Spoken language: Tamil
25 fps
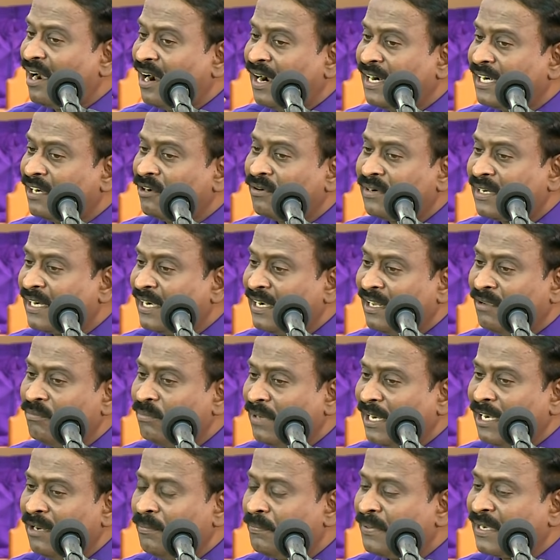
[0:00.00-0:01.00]
ஆண்டவர்கிட்ட என்னை
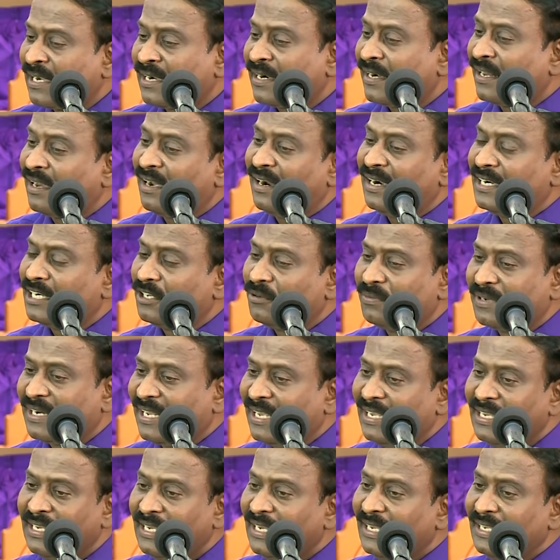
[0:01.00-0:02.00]
மன்னிப்பு கேட்கணும் ஆண்டவர்
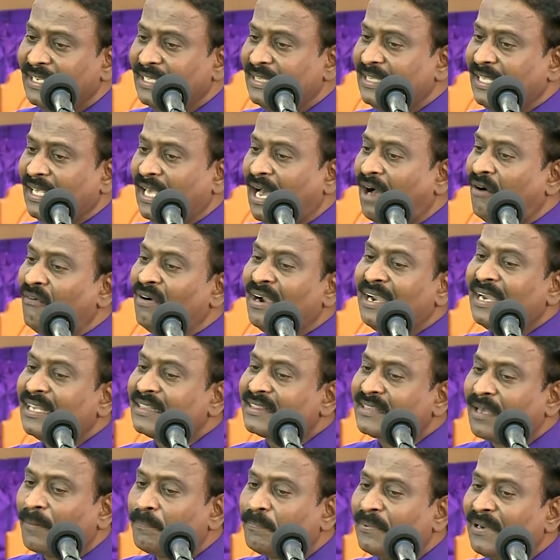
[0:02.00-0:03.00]
இது அவங்க
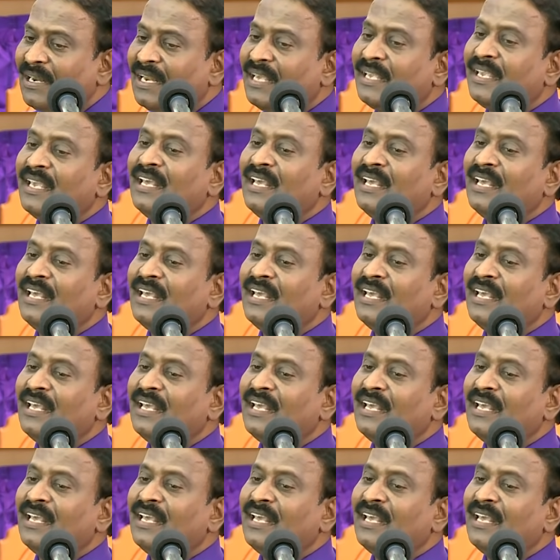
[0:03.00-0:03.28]
தப்பு இல்லை